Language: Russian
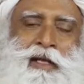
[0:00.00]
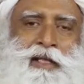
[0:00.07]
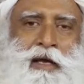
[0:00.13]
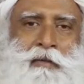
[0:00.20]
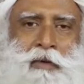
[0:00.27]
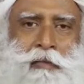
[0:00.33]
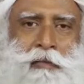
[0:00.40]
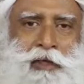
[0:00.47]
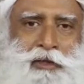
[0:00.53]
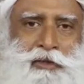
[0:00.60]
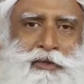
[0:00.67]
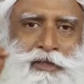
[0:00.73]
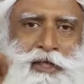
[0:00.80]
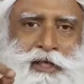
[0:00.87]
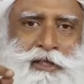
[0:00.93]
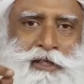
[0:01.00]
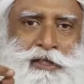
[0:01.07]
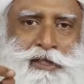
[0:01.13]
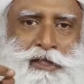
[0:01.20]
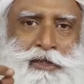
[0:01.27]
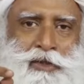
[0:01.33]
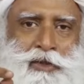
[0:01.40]
Как только вы скажете,
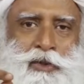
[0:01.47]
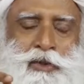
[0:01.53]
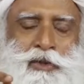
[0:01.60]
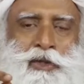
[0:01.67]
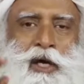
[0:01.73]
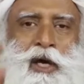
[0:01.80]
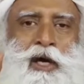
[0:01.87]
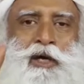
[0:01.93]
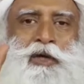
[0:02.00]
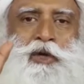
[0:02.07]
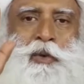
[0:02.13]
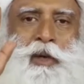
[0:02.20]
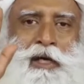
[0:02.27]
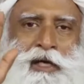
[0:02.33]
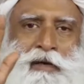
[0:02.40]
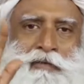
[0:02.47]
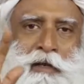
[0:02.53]
что что-то хорошо,